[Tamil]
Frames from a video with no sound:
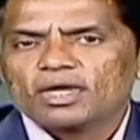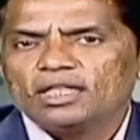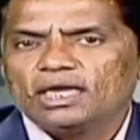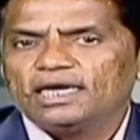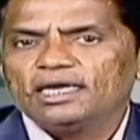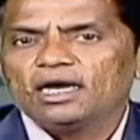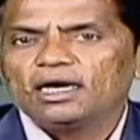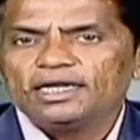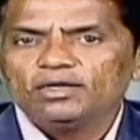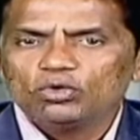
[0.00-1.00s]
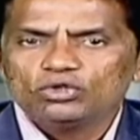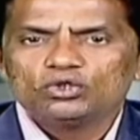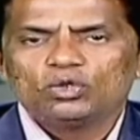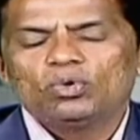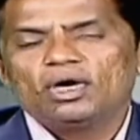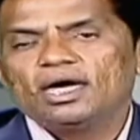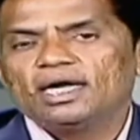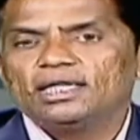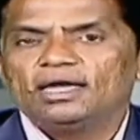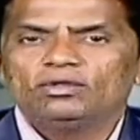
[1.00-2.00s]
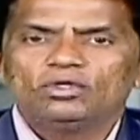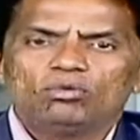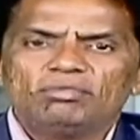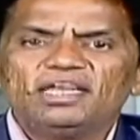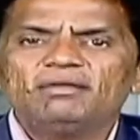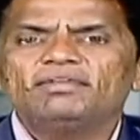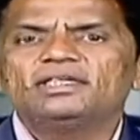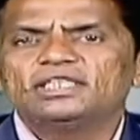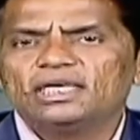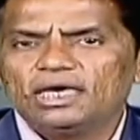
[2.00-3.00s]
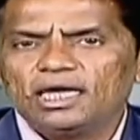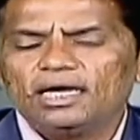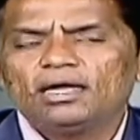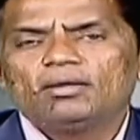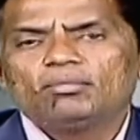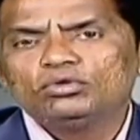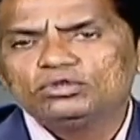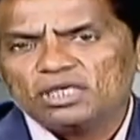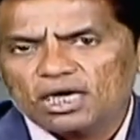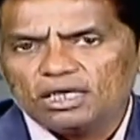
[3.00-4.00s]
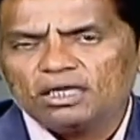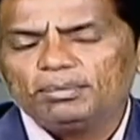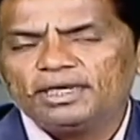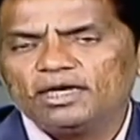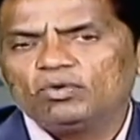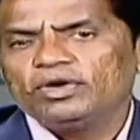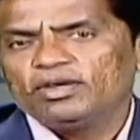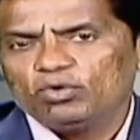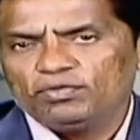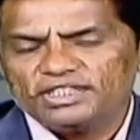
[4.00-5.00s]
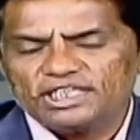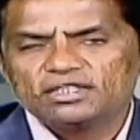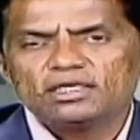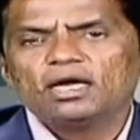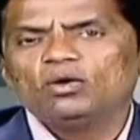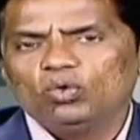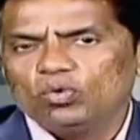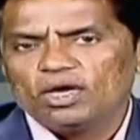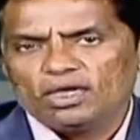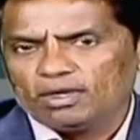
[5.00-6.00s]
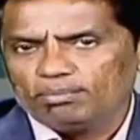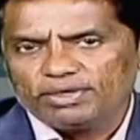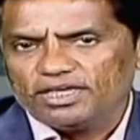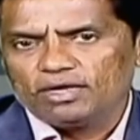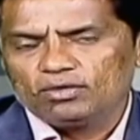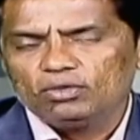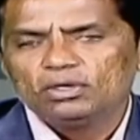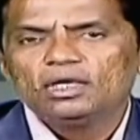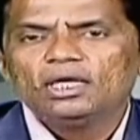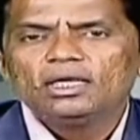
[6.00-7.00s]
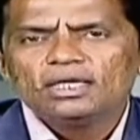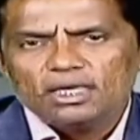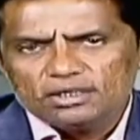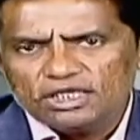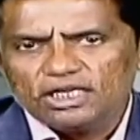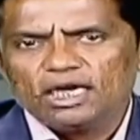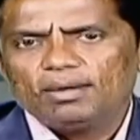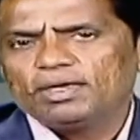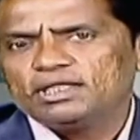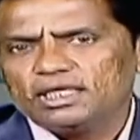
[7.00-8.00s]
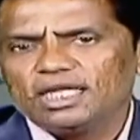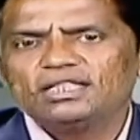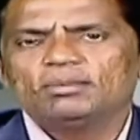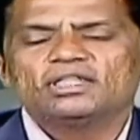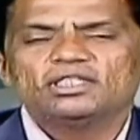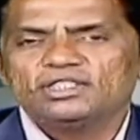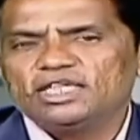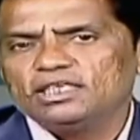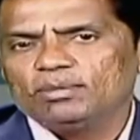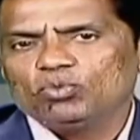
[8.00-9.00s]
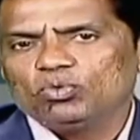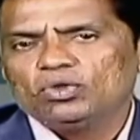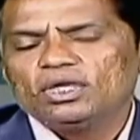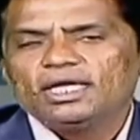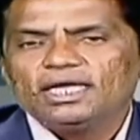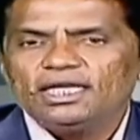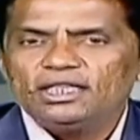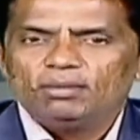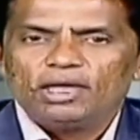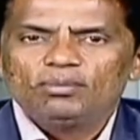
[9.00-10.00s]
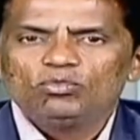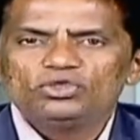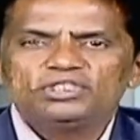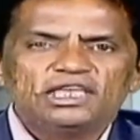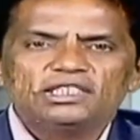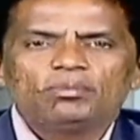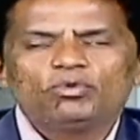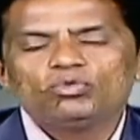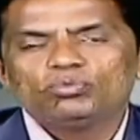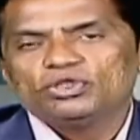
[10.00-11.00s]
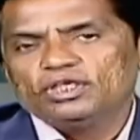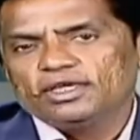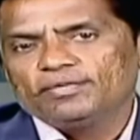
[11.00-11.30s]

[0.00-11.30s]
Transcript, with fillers: அதெல்லாம் இன்ஆர்கானிக் குரோத்னு சொல்லுவாங்க அதெல்லாம் வந்து ரொம்ப இன்வென்ஷனில் புதுசாக கண்டுபிடிக்கக்கூடிய ஒரு விஷயத்தினால உருவான கம்பெனியாக இருக்கும் ஜென்ரலாக பார்த்தீங்கன்னா இந்த மாதிரி தான் ஸ்டேஜில் போகும் இந்த மாதிரி மூணு ஸ்டேஜில் போகும்போது